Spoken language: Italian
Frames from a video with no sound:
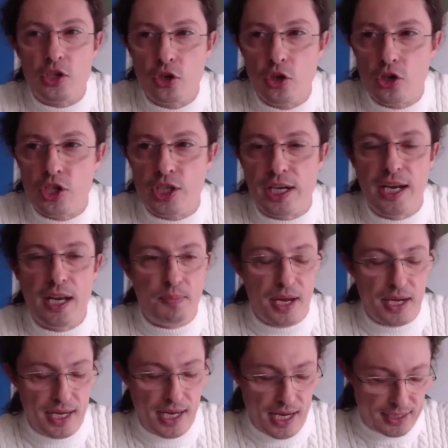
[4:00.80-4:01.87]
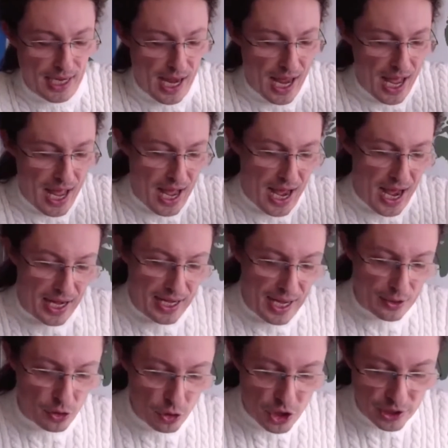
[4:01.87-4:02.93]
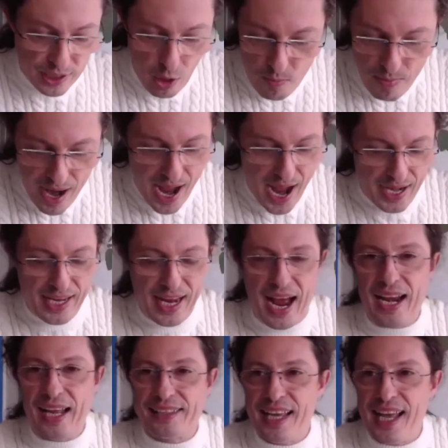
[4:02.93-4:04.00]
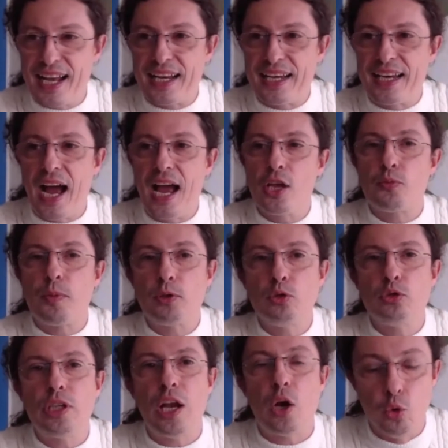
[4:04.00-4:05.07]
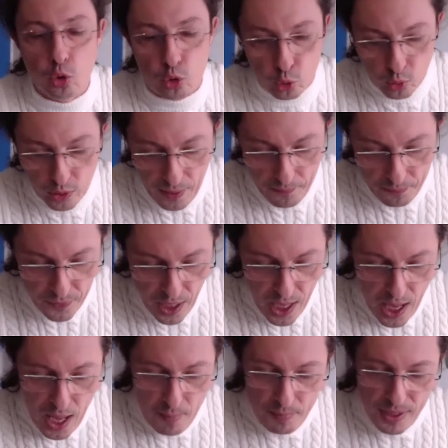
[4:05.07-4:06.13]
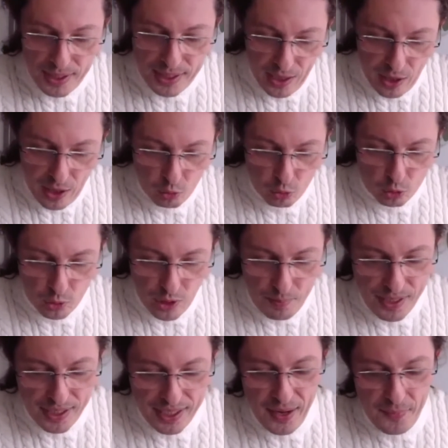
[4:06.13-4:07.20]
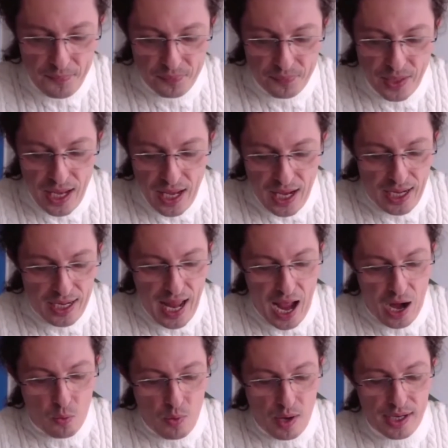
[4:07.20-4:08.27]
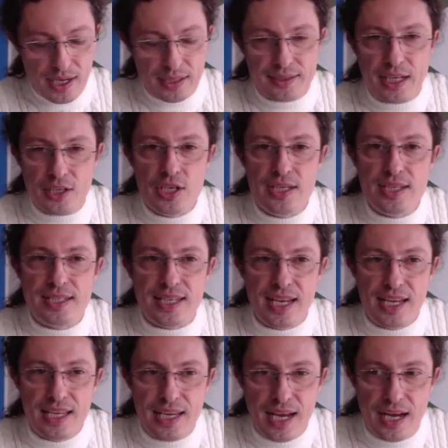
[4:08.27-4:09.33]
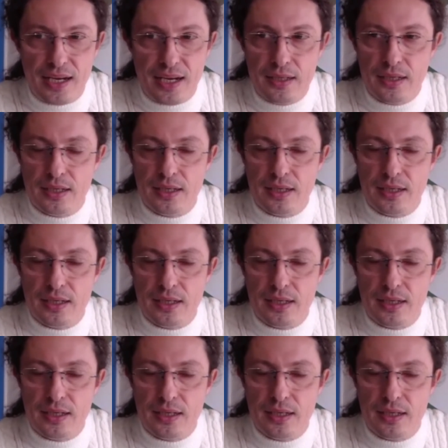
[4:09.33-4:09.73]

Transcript: geologica del pianeta, alla società umana, alla tecnica e soprattutto alla cultura. Perché alla cultura? Perché l'acqua in realtà ci insegna